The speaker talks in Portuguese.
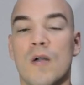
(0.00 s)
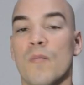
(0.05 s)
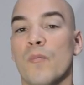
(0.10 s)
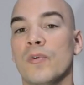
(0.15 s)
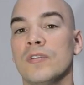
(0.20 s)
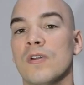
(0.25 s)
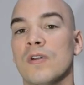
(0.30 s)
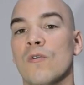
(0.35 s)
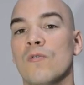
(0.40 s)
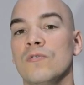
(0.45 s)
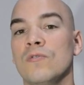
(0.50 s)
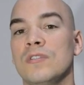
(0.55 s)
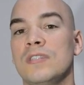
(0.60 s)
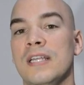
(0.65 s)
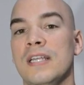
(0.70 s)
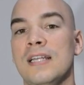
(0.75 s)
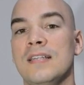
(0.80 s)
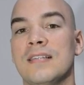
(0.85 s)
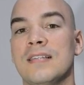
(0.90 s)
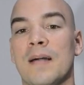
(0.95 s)
pois alguns
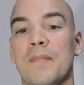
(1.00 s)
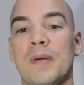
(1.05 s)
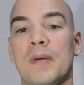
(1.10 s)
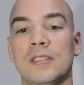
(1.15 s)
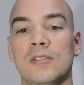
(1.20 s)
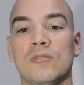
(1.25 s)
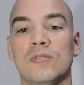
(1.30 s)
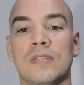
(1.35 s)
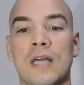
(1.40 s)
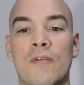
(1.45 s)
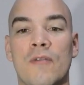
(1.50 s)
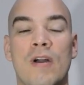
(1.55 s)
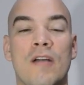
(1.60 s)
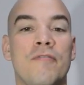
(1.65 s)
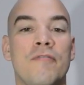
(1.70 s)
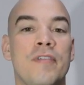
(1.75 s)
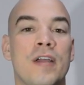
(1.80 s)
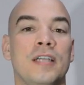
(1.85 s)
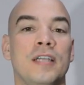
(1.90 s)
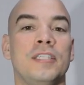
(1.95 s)
deles abandonaram a
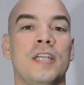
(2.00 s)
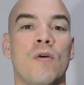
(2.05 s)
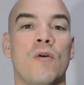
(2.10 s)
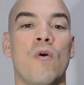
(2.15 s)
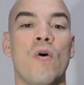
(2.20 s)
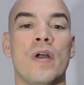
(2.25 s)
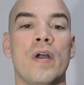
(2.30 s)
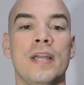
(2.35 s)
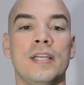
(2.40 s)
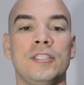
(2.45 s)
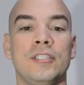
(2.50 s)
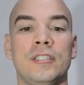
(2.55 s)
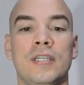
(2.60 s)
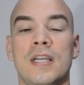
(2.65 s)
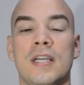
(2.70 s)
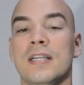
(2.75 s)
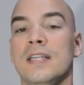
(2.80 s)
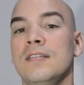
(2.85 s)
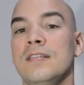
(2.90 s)
viagem ao oeste